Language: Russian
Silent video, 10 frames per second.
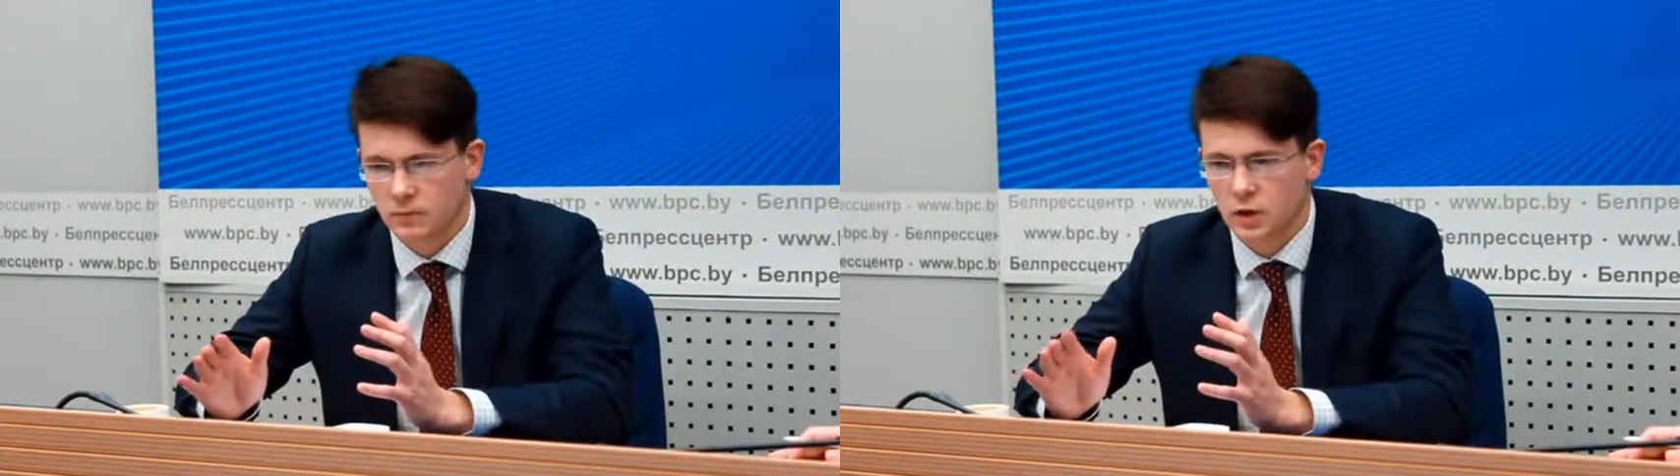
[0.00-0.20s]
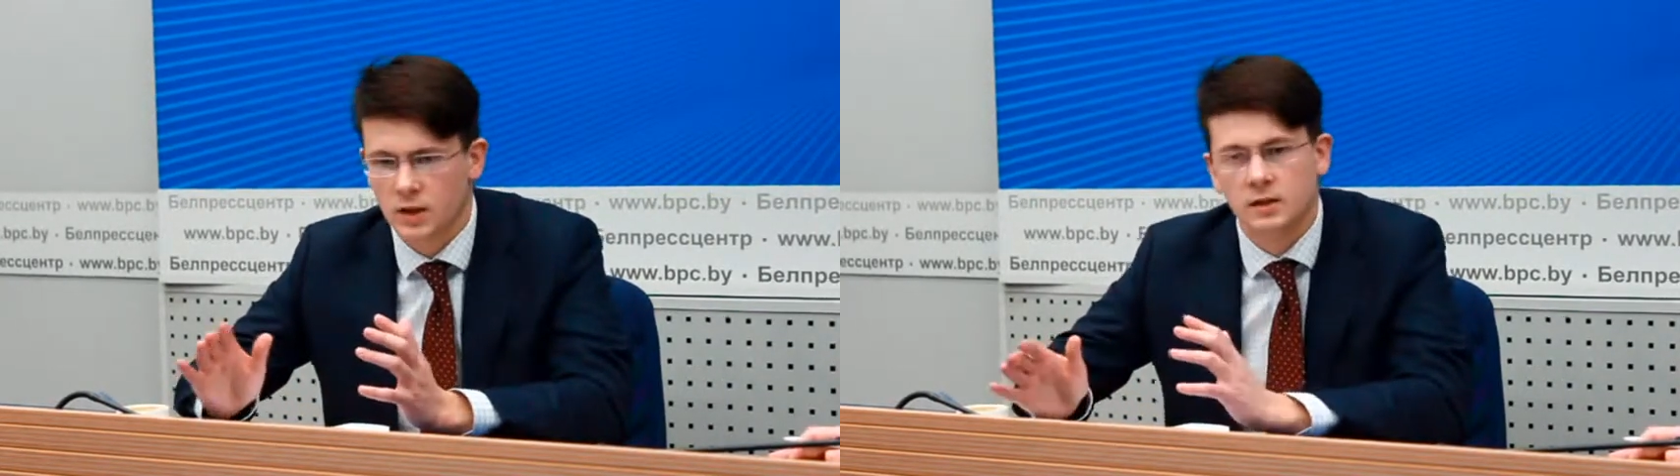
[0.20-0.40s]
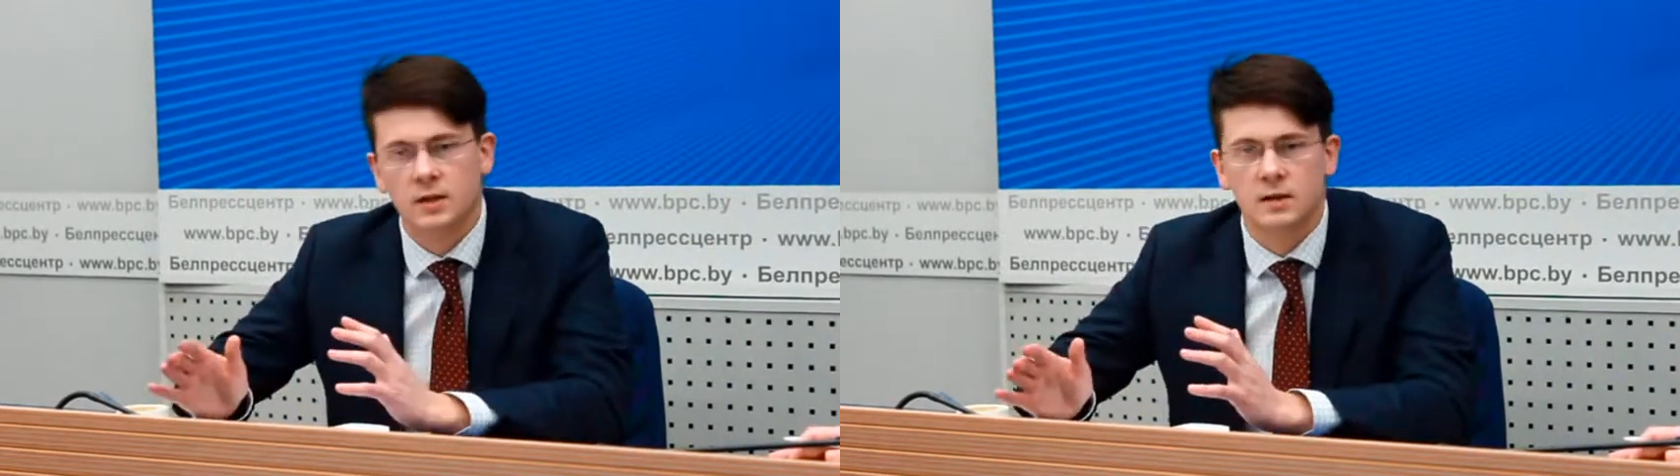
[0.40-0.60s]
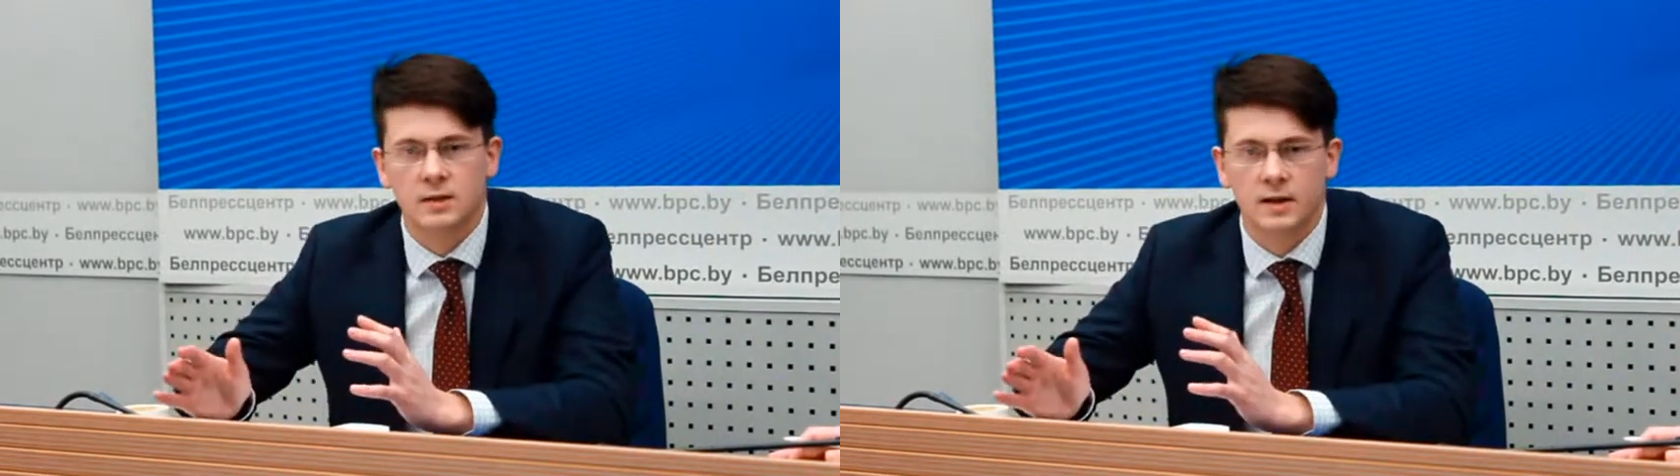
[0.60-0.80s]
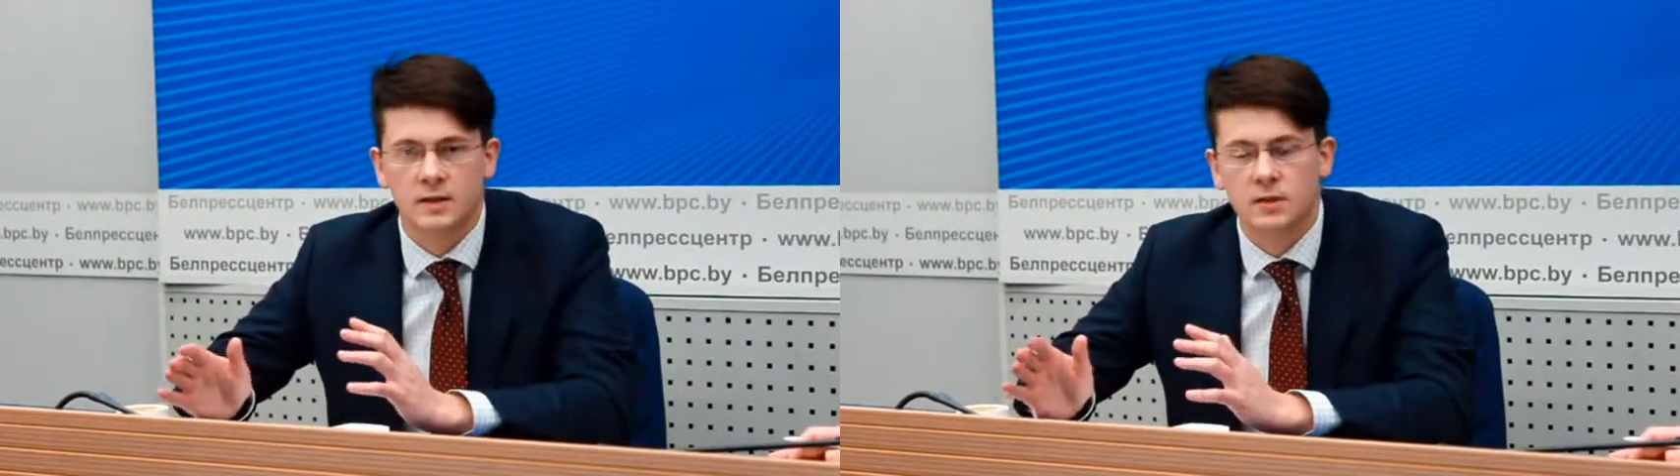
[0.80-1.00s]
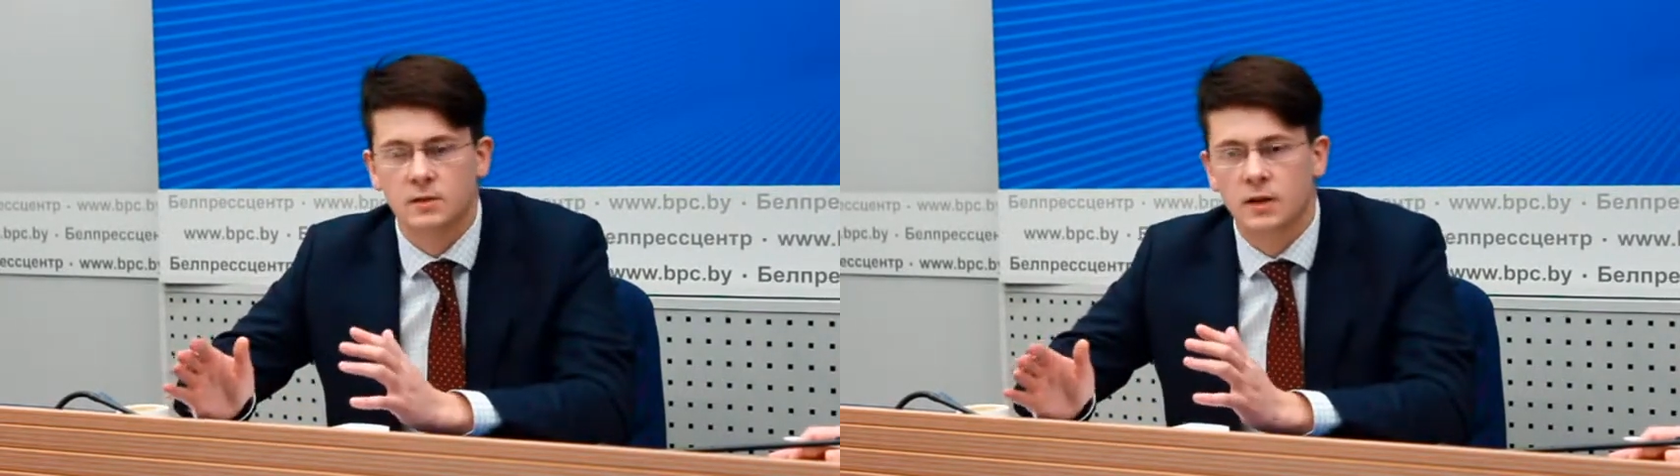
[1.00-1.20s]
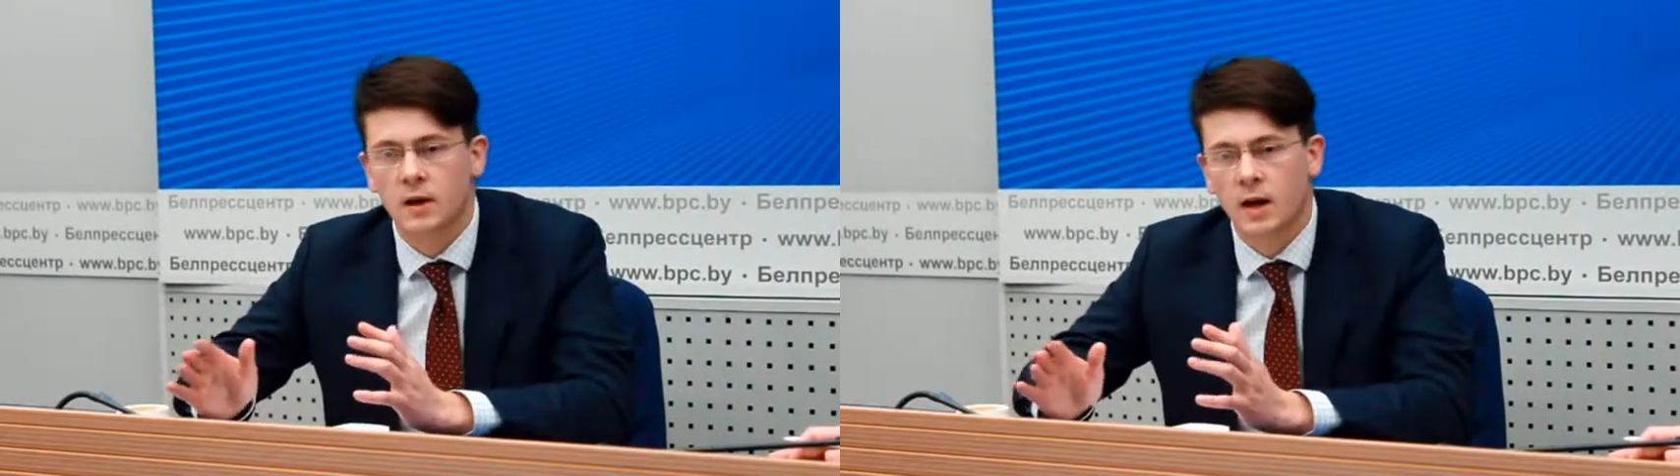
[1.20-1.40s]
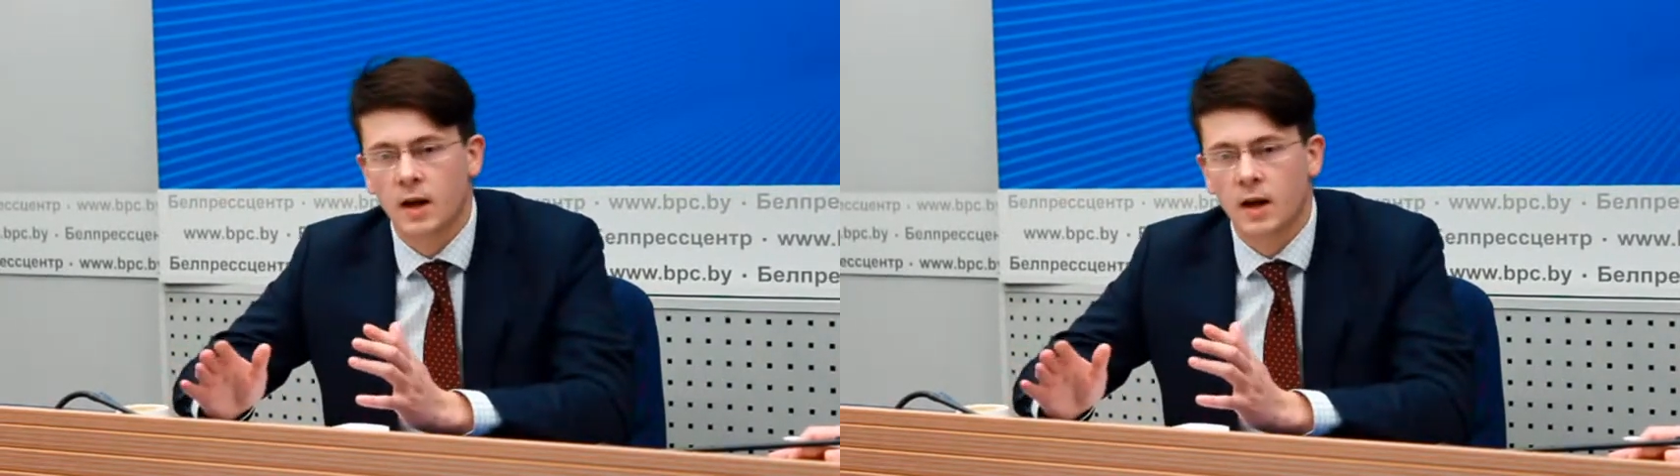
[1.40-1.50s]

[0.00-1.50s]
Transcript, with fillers: частной инициативы,